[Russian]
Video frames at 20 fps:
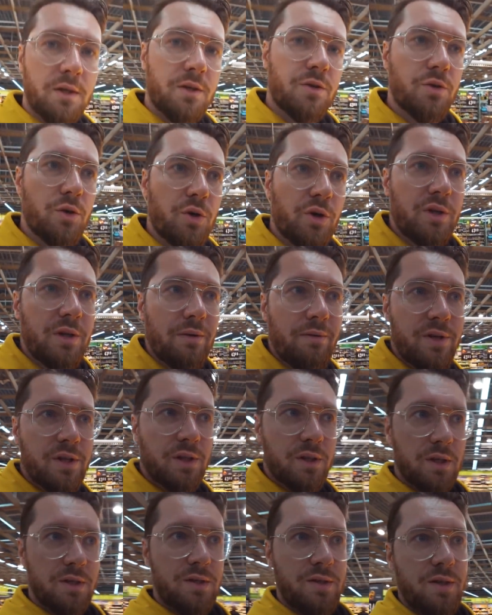49
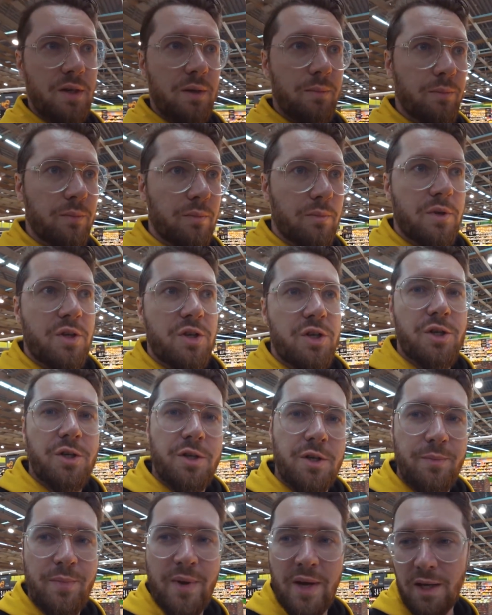это 7
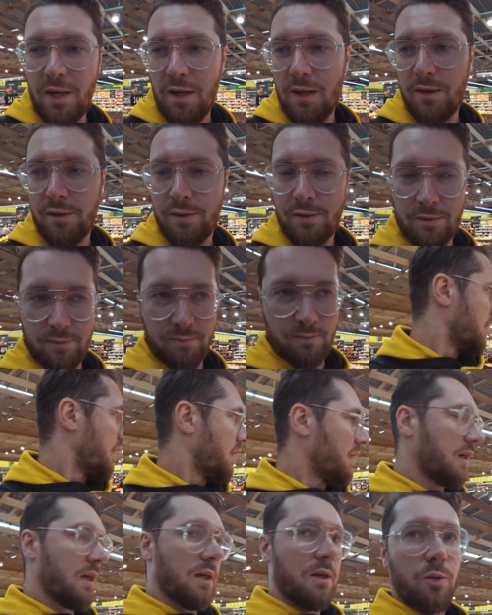шмекелей.
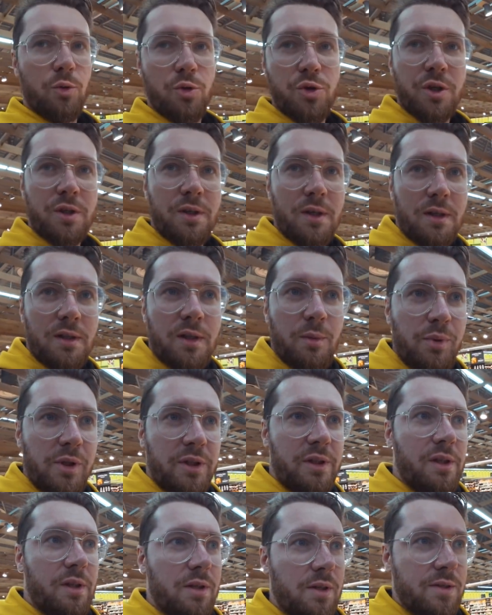Я уже так
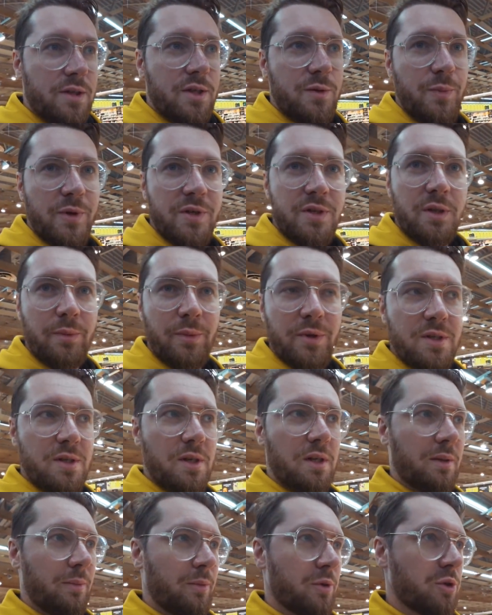наблатыкался с местными
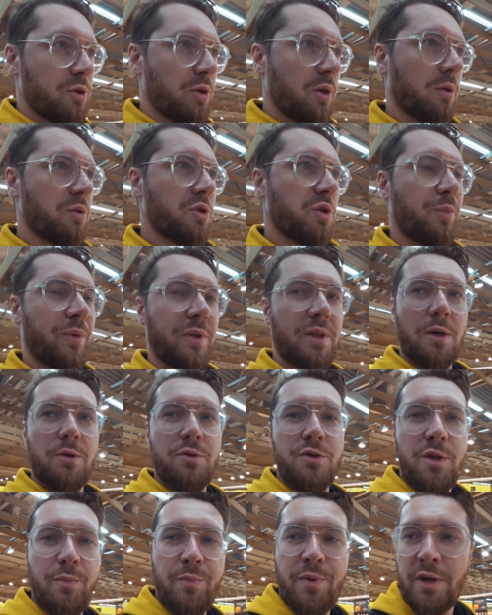ценами, что я уже
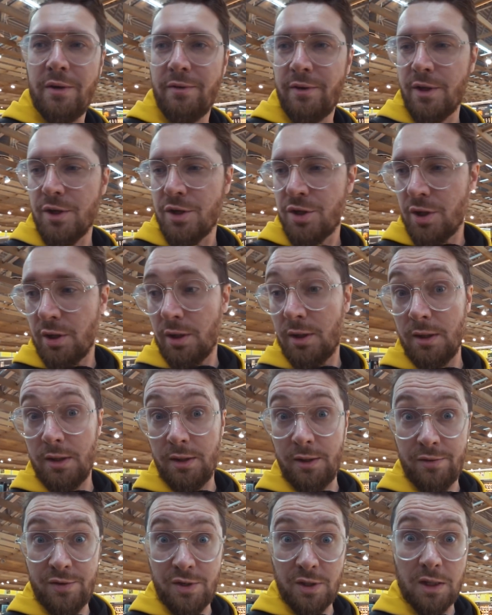пытаюсь не переводить шекели.
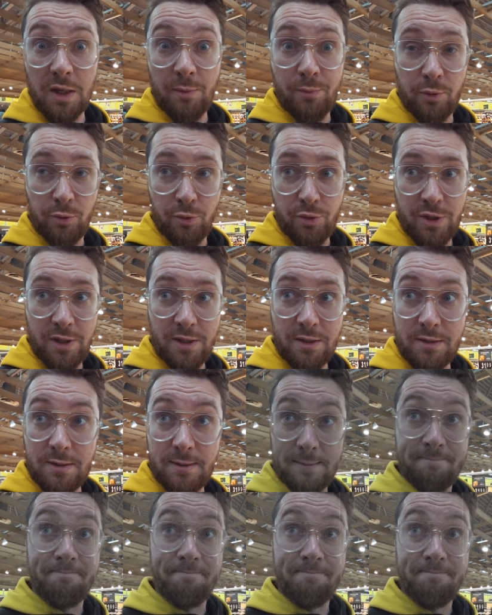Не всегда получается.